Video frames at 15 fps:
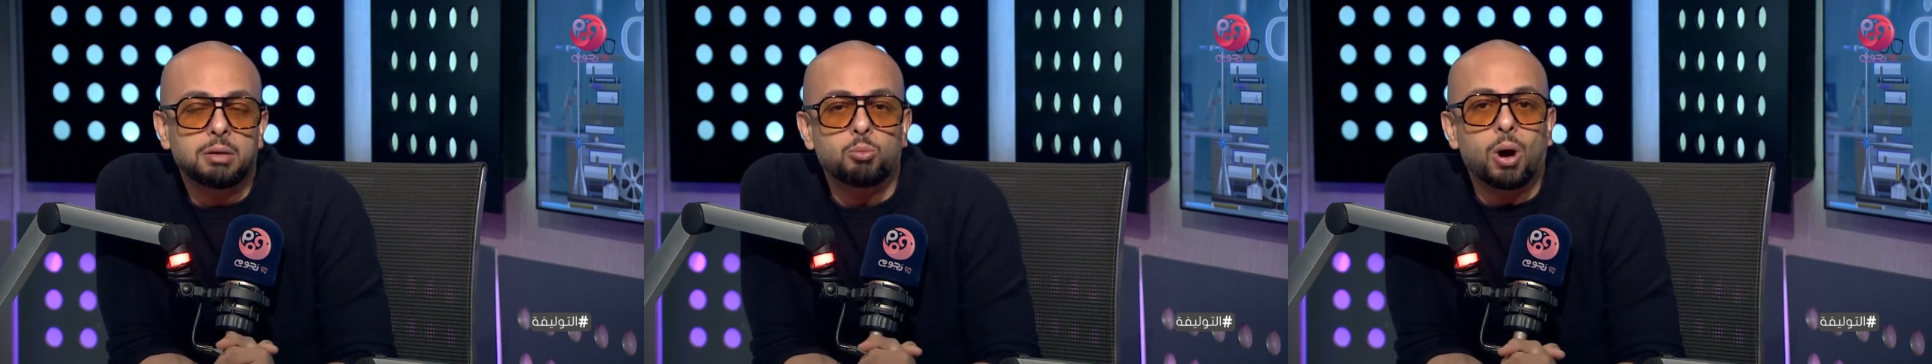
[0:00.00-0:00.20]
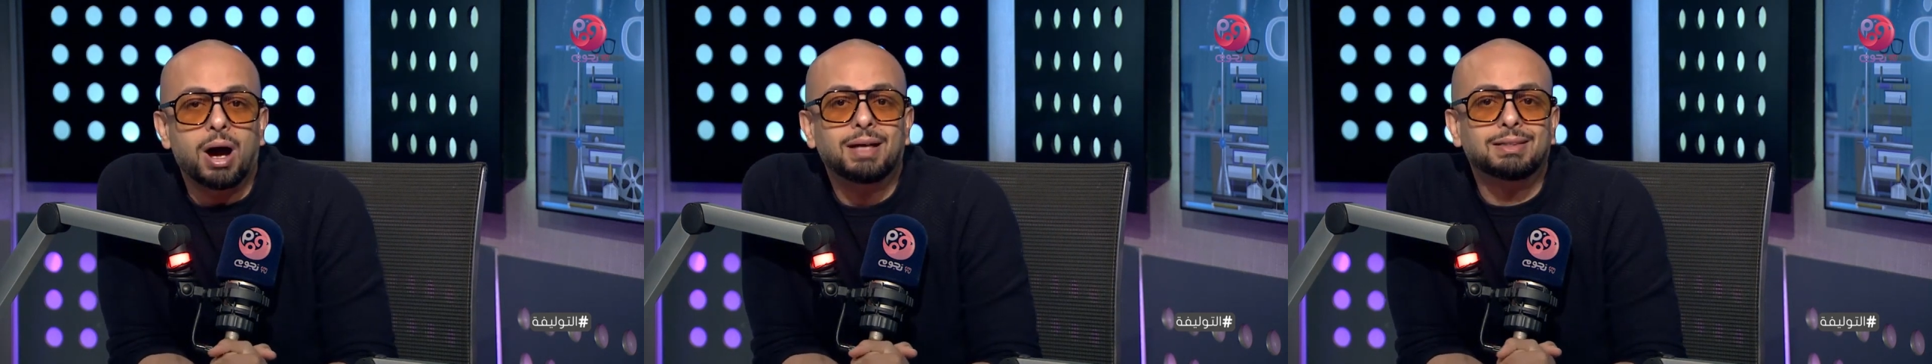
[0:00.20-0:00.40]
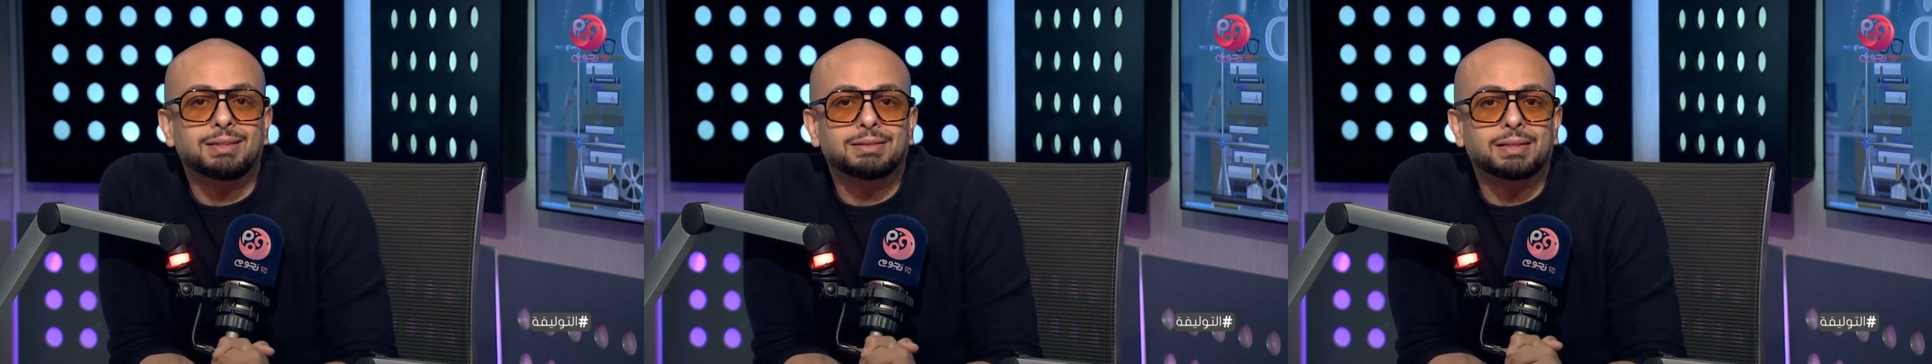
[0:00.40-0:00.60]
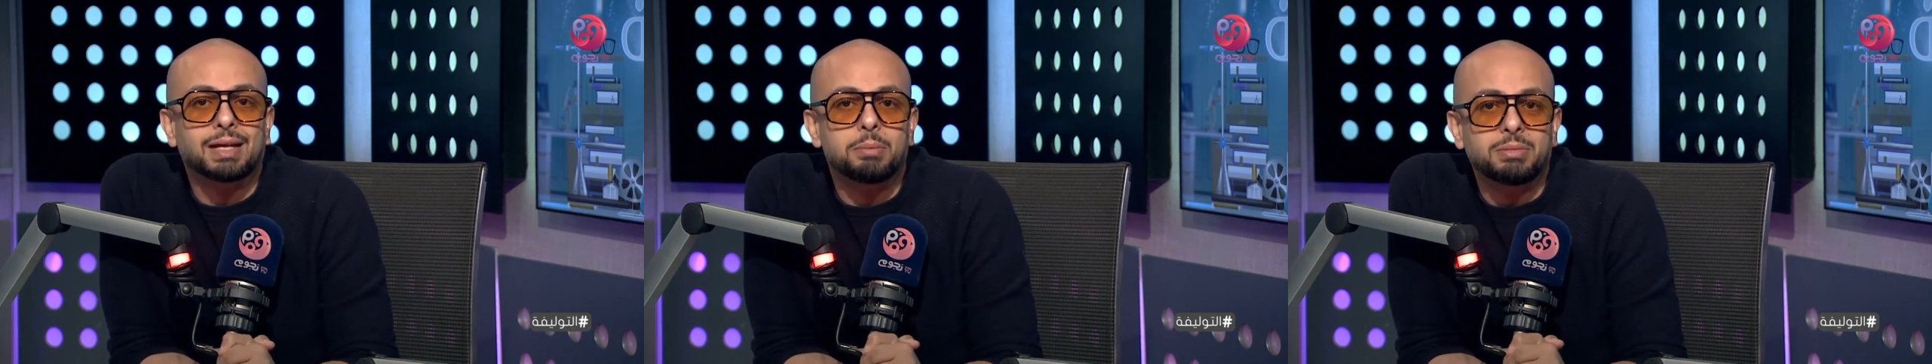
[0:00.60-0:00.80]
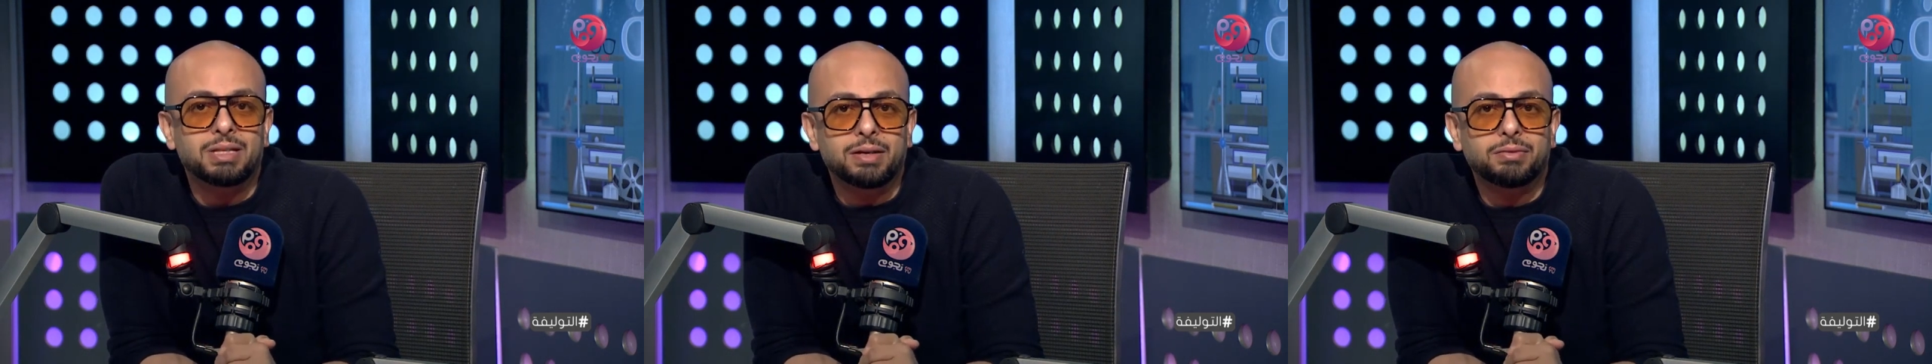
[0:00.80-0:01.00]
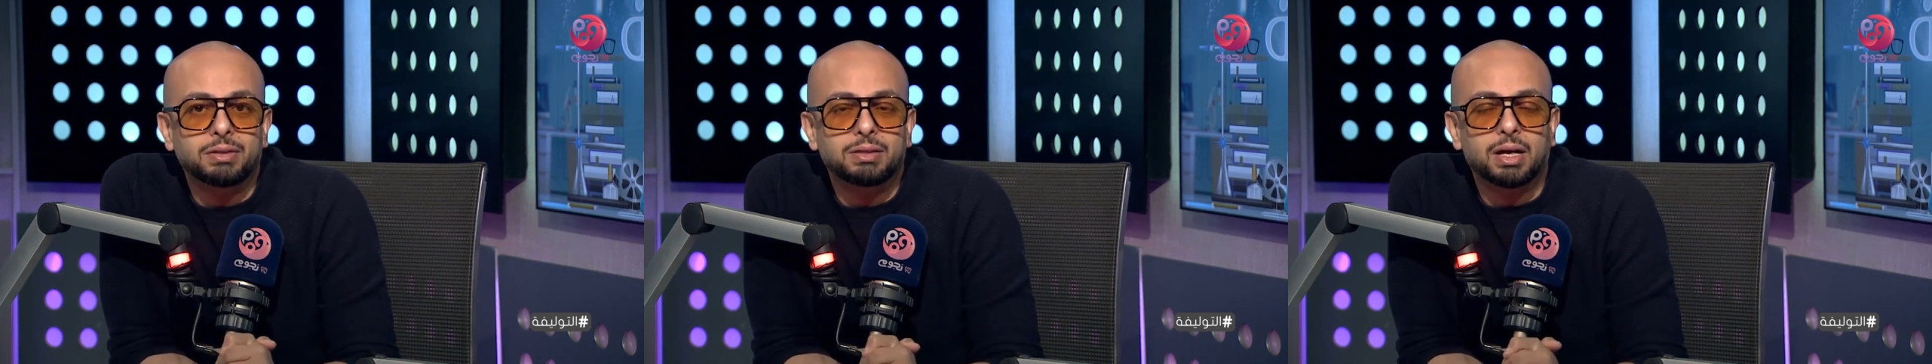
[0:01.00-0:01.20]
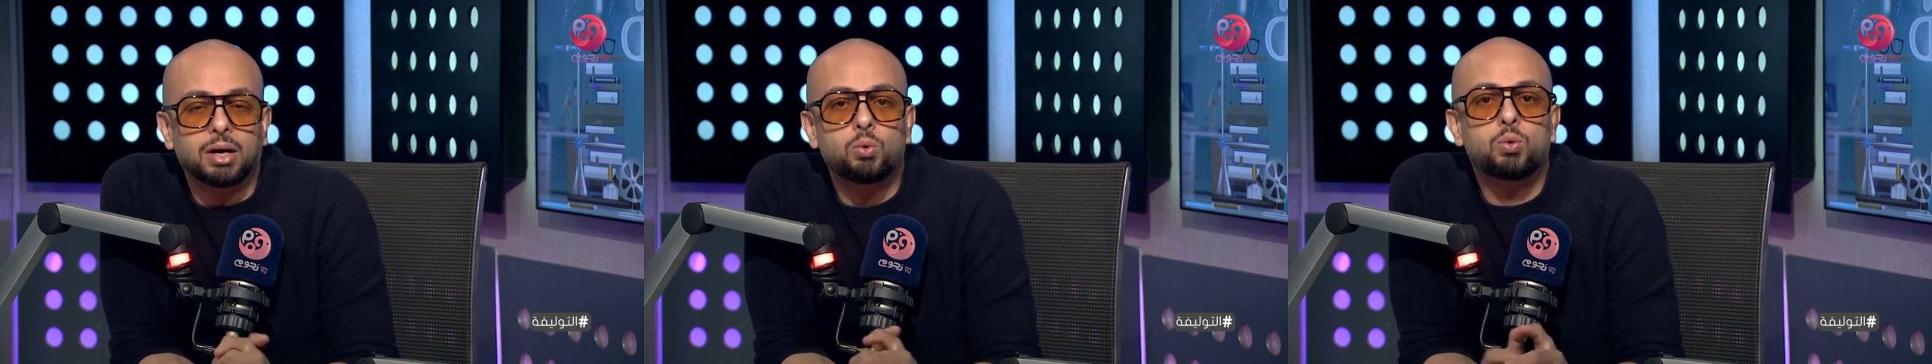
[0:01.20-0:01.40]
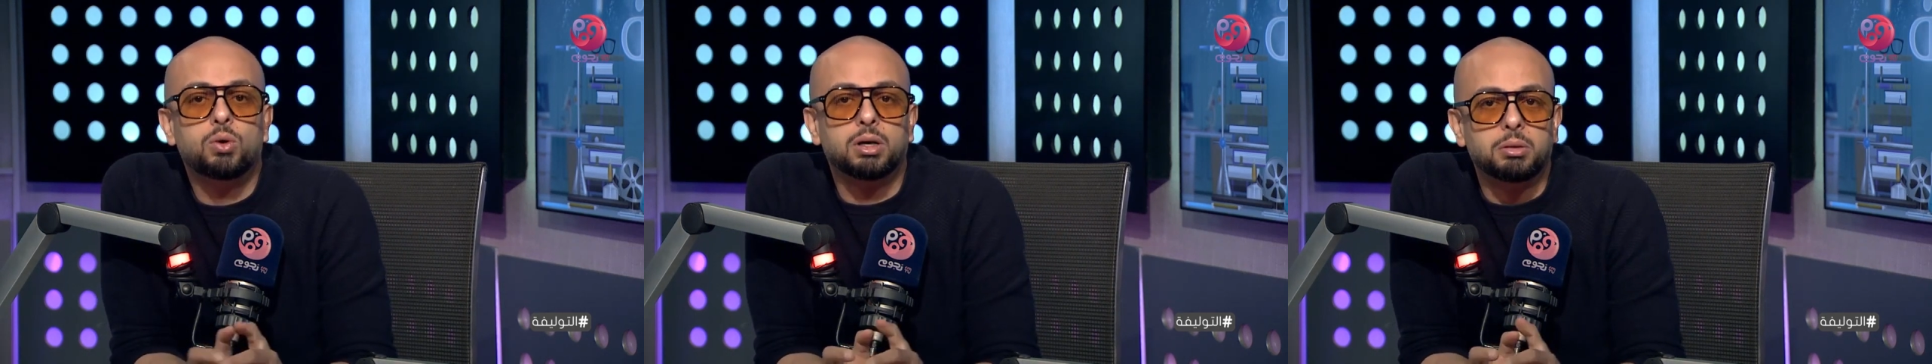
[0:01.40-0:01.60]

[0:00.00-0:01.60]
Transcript: معاهده كامب ديفيد او